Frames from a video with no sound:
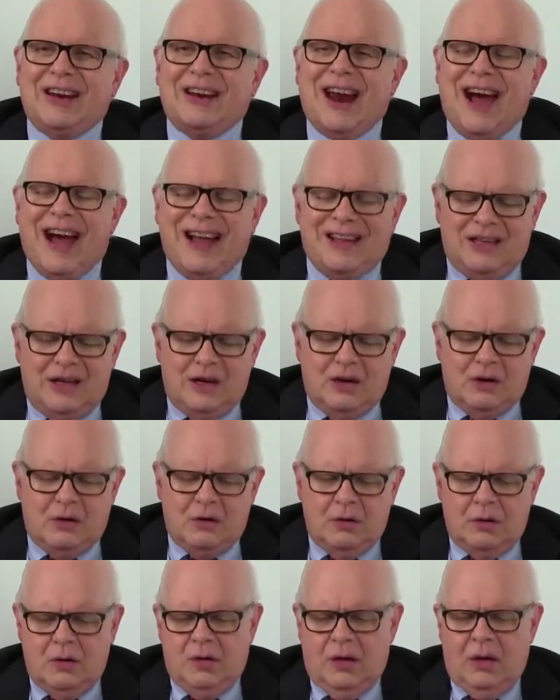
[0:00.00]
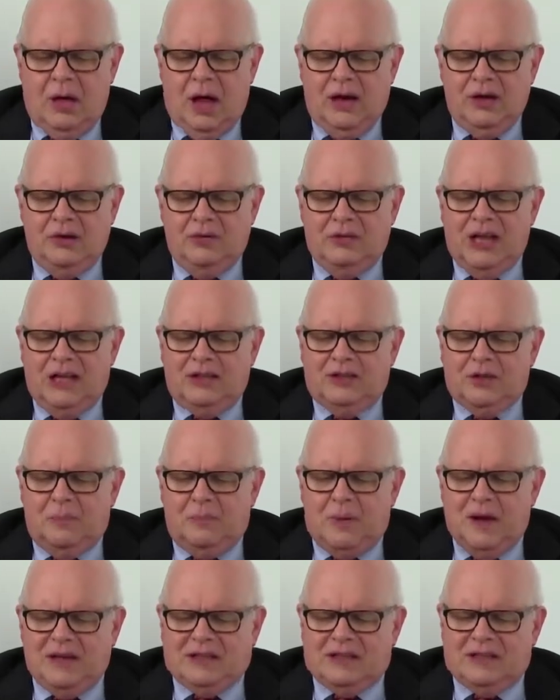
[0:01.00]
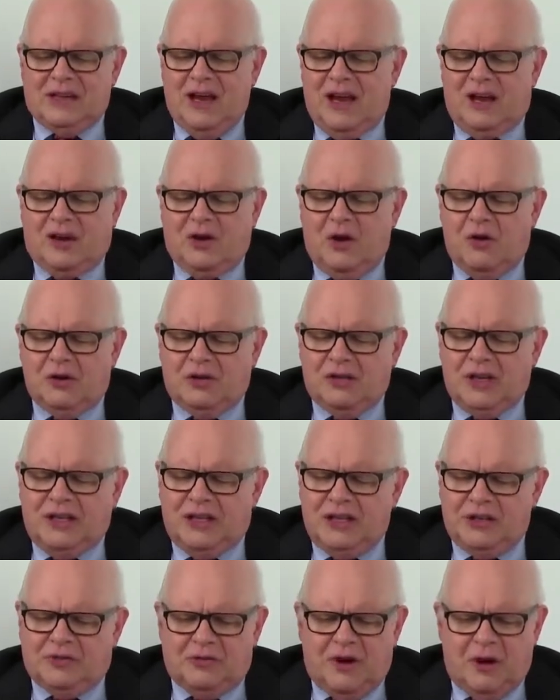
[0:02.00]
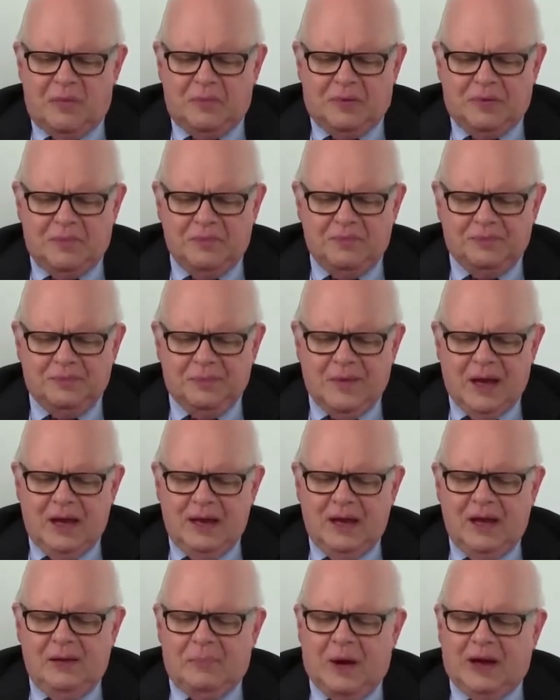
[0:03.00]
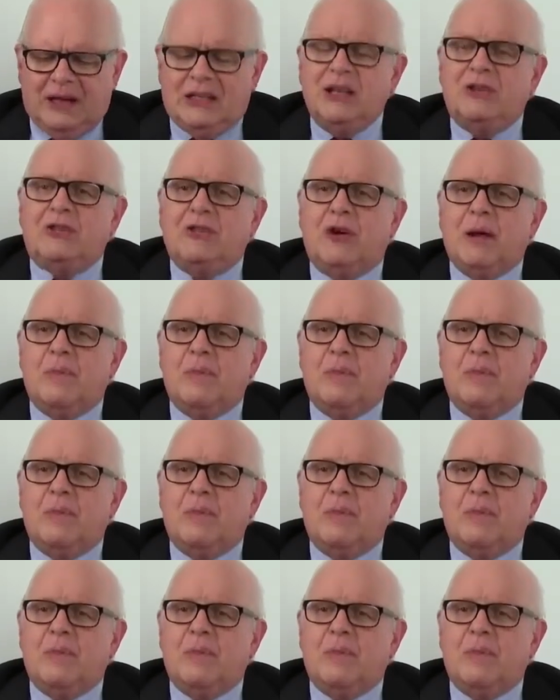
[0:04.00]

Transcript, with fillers: radio hanno detto peste e corna di Trump il Partito